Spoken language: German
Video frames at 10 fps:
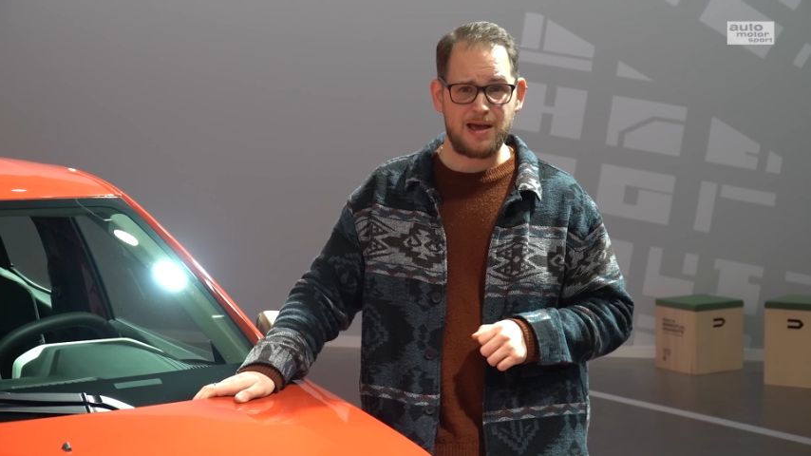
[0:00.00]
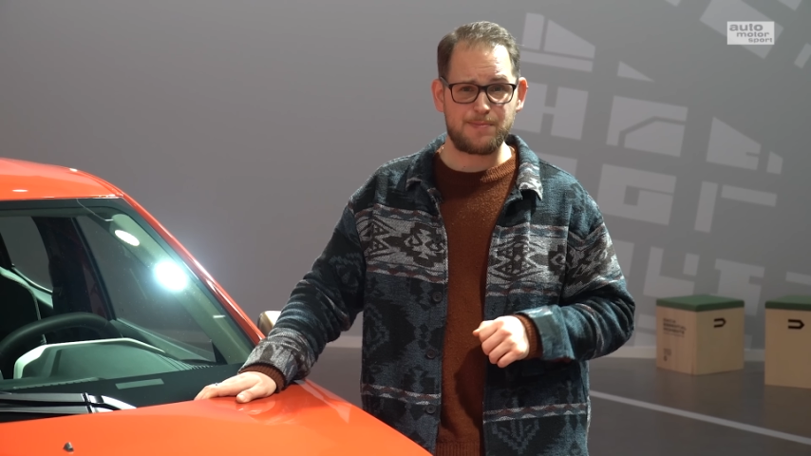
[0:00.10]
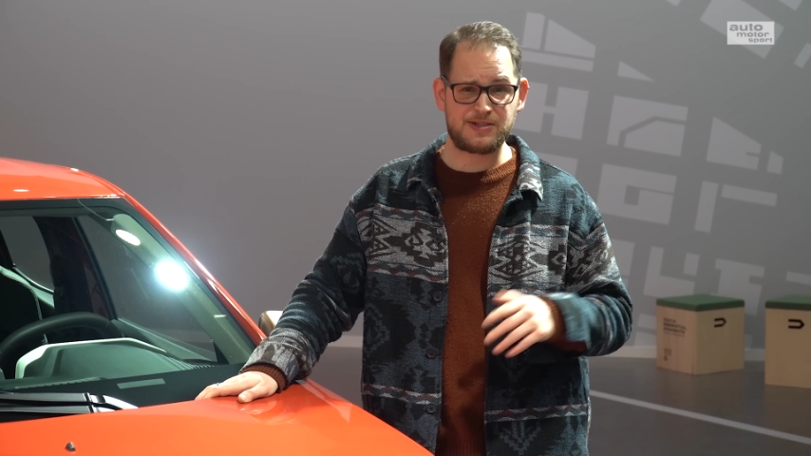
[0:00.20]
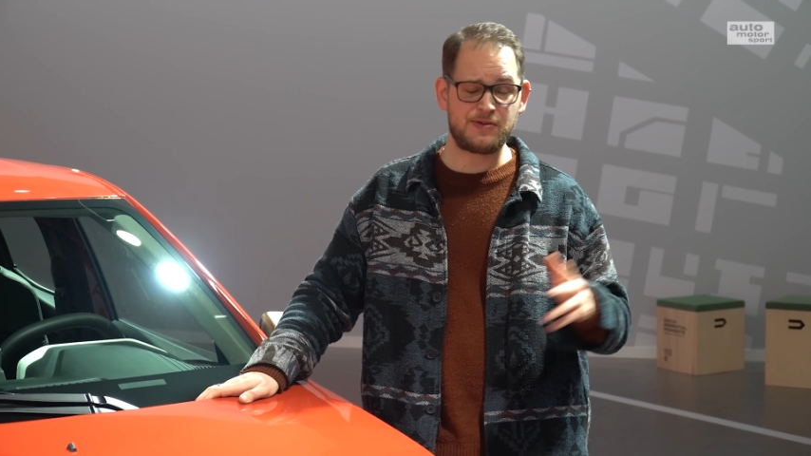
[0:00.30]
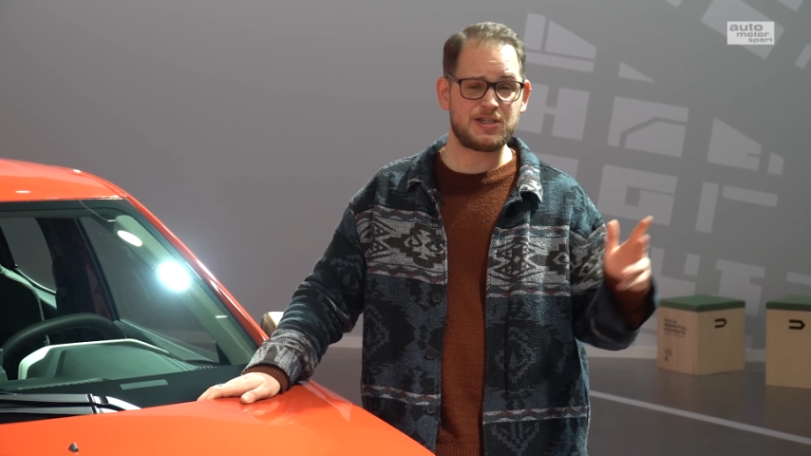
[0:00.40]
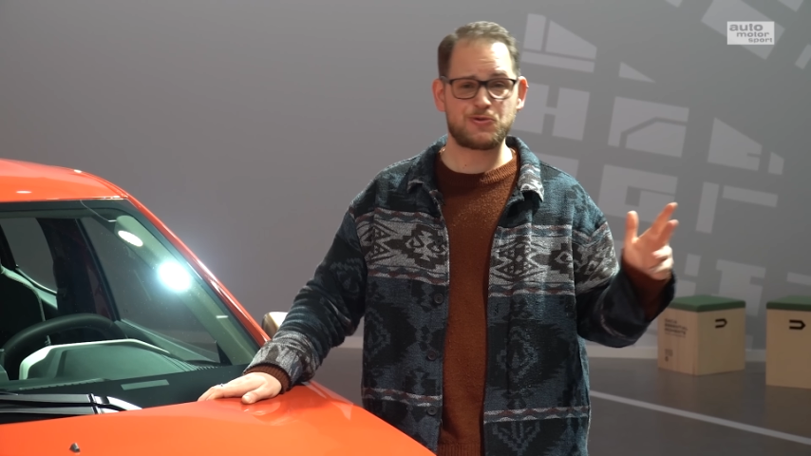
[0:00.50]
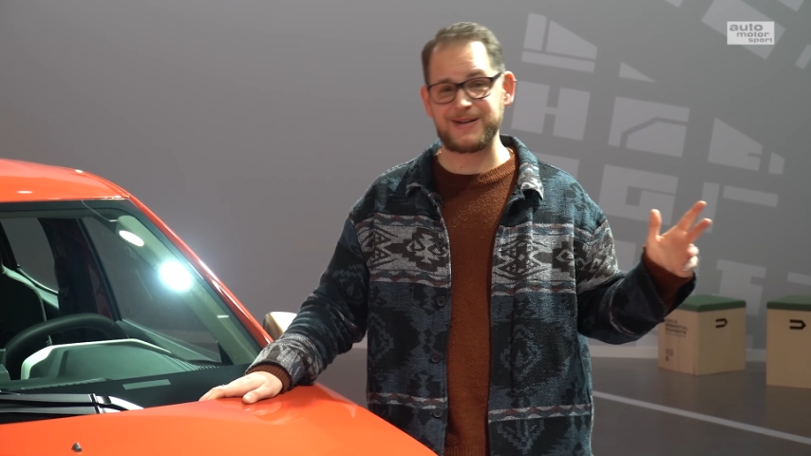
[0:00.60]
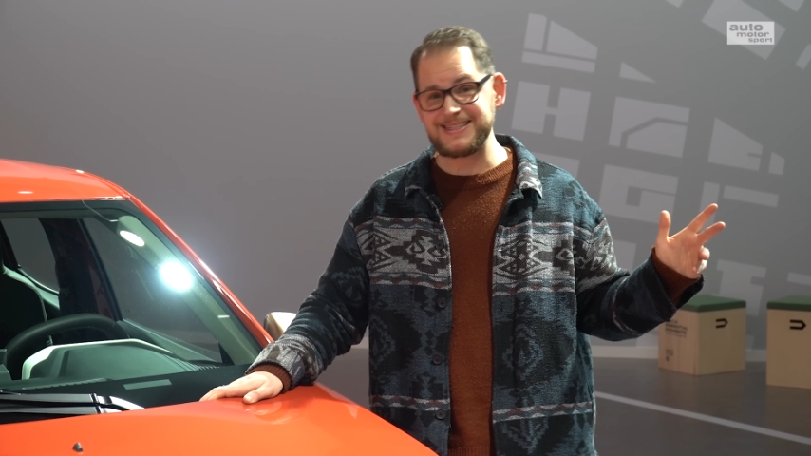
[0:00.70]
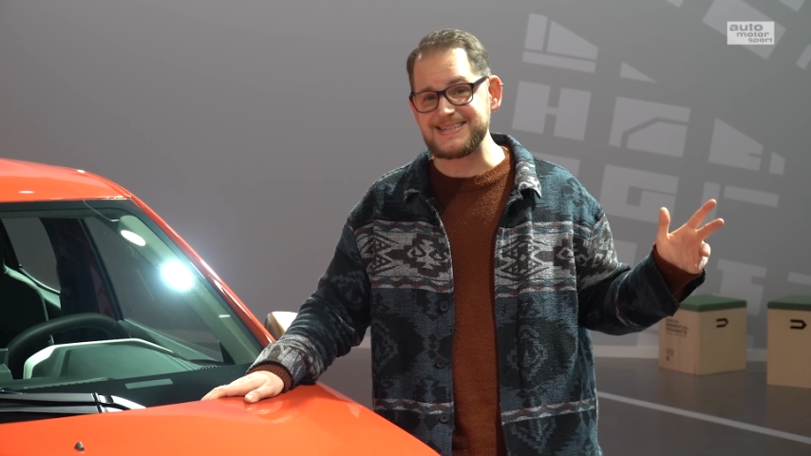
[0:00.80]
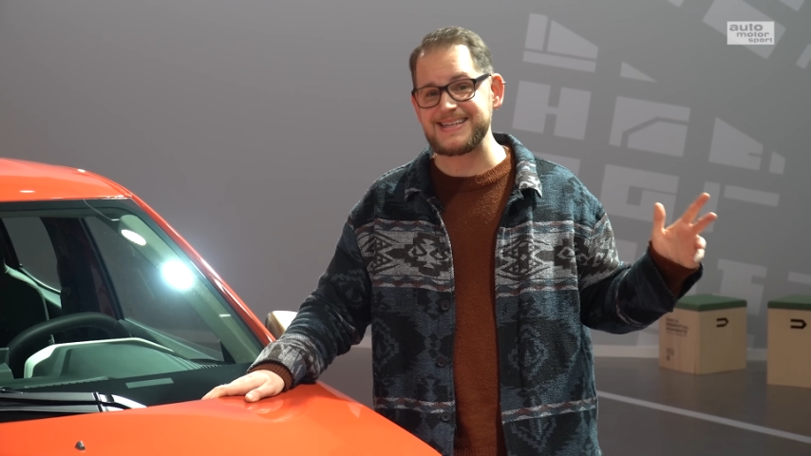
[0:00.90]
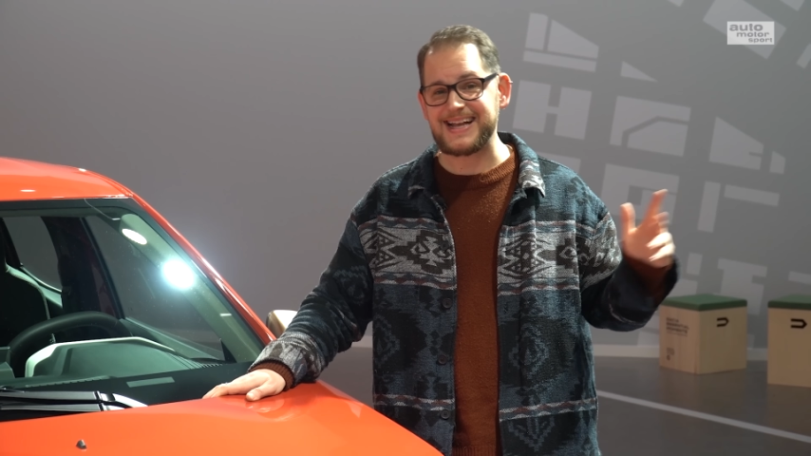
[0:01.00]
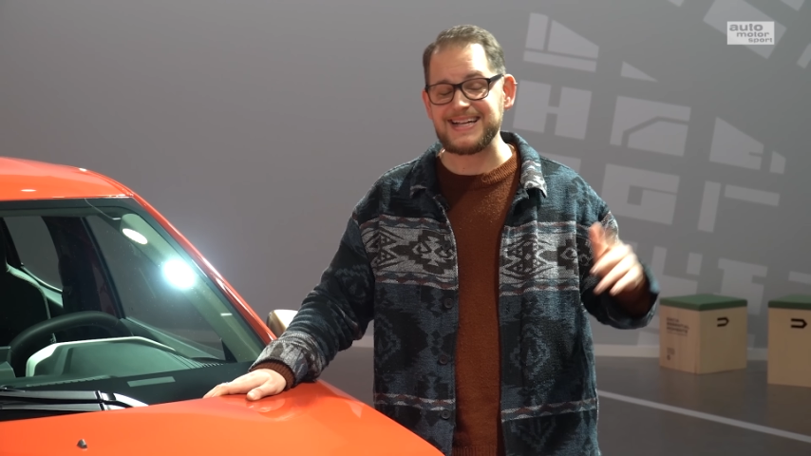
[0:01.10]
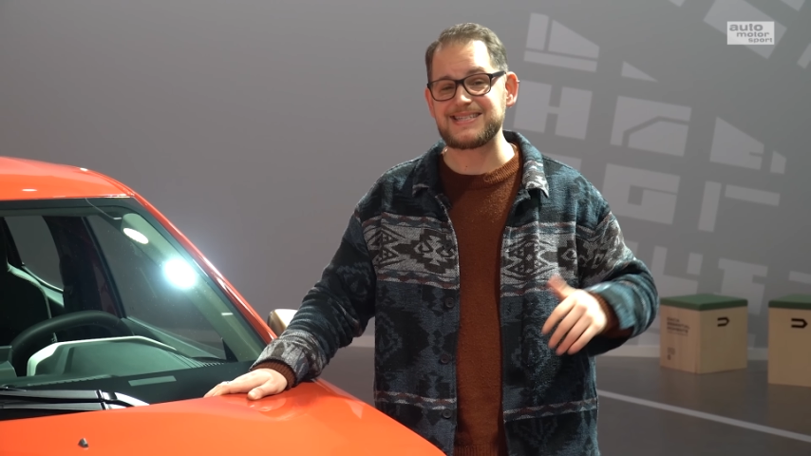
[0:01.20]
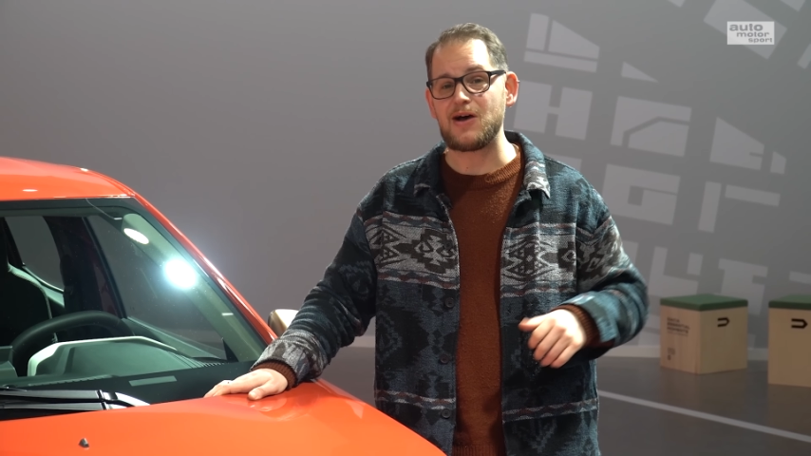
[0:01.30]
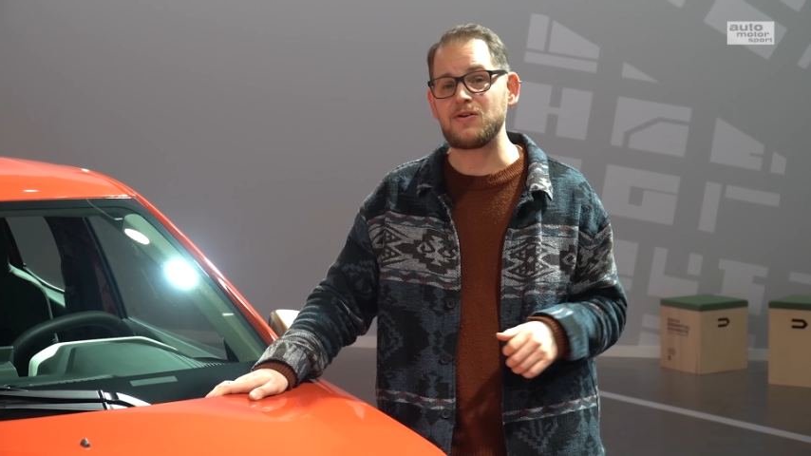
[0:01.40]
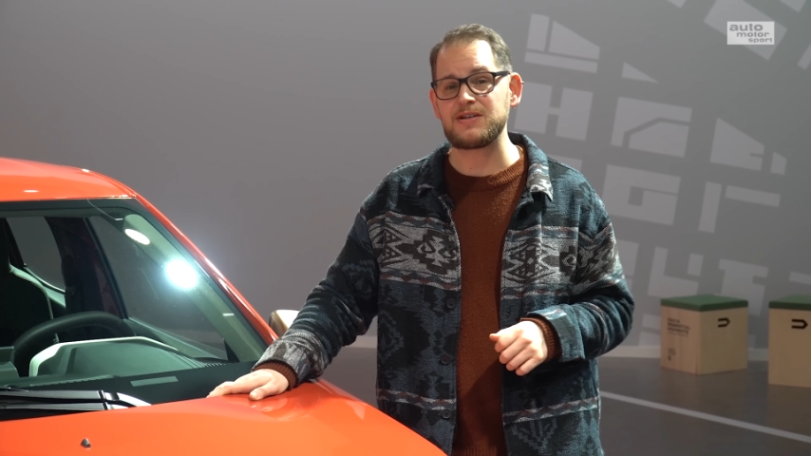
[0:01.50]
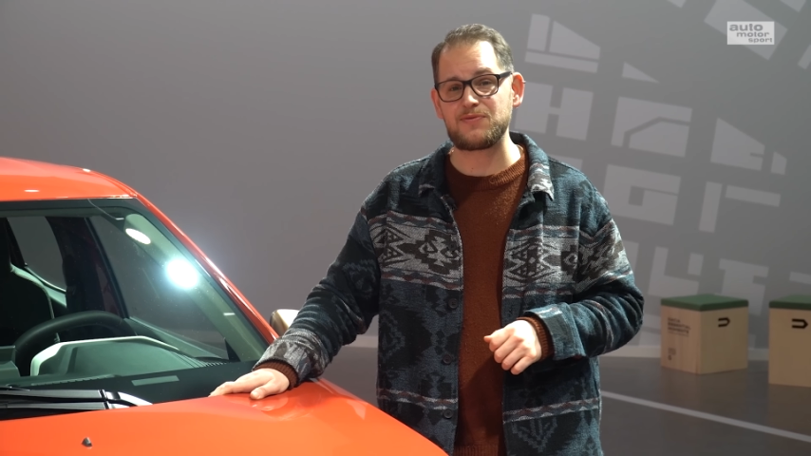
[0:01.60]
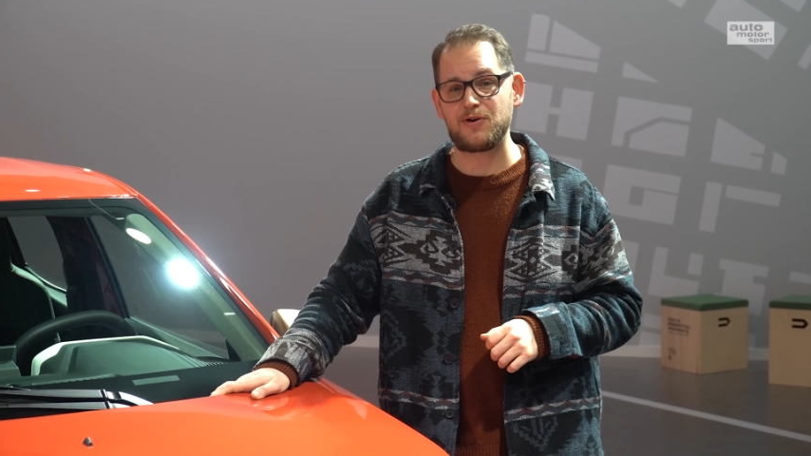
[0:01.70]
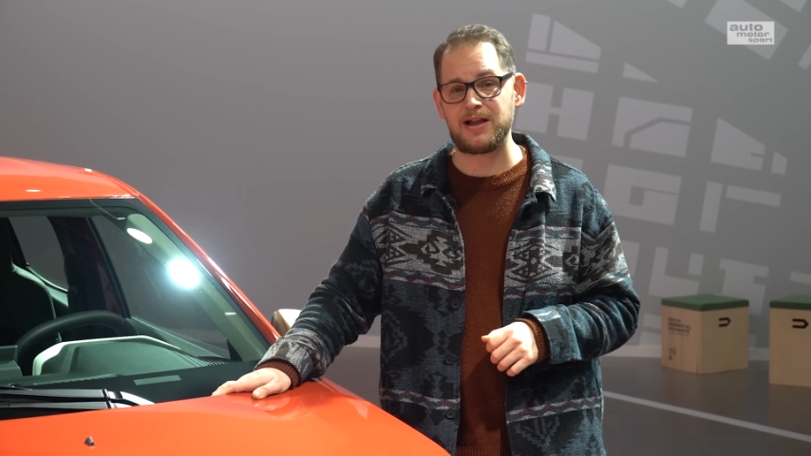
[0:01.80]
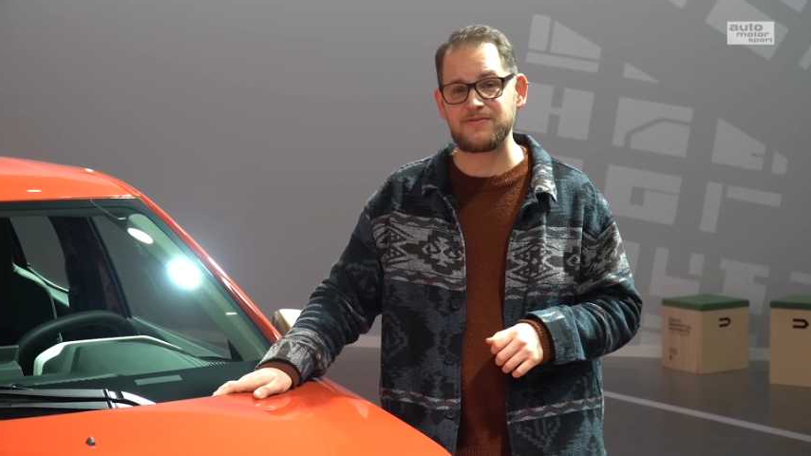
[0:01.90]
Besonders spritzig geht es auch nicht
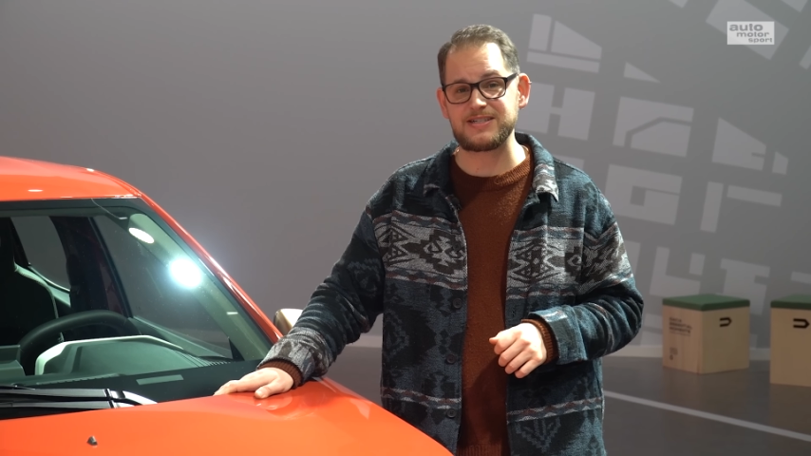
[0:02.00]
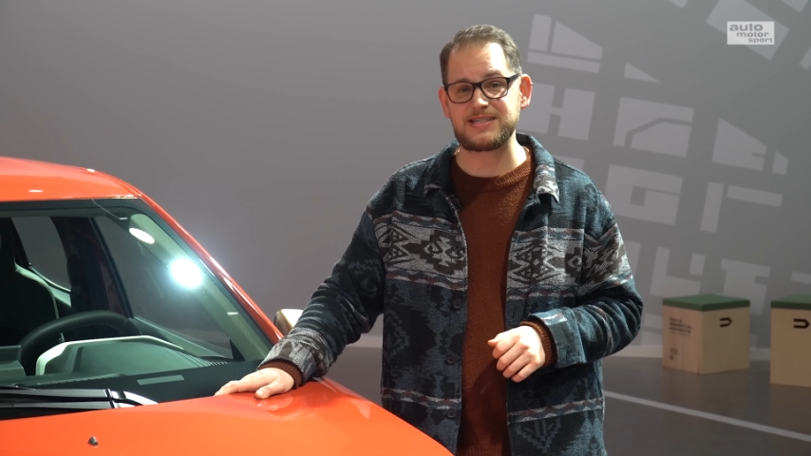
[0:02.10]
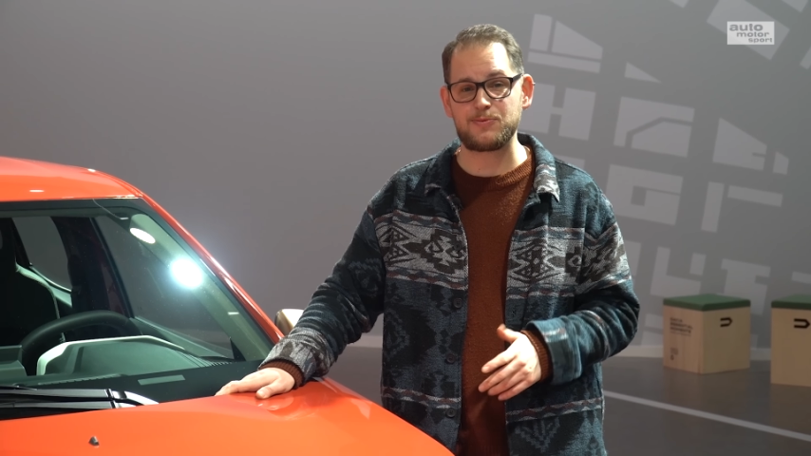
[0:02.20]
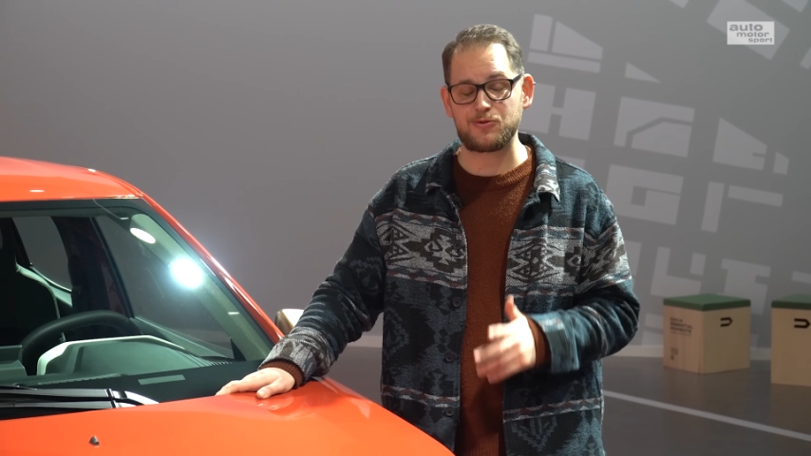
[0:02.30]
voran, was die